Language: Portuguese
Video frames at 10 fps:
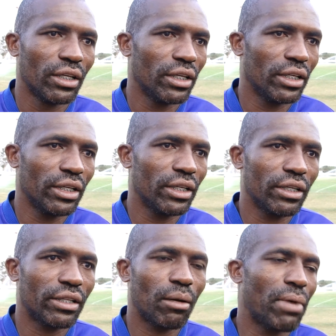e
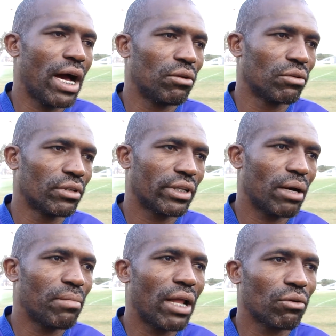trabalho.
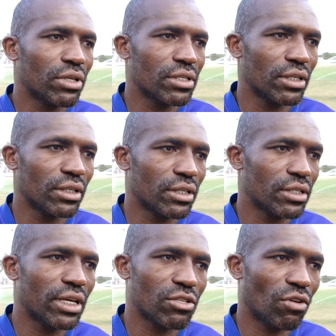Trabalho que se, se
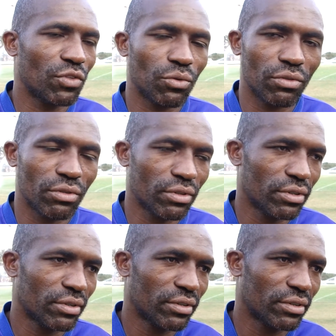resolve tudo.
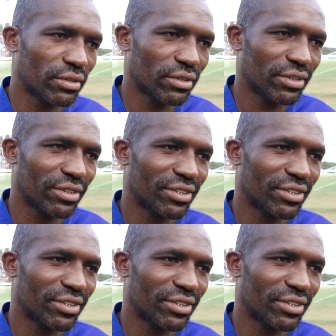Bom, e no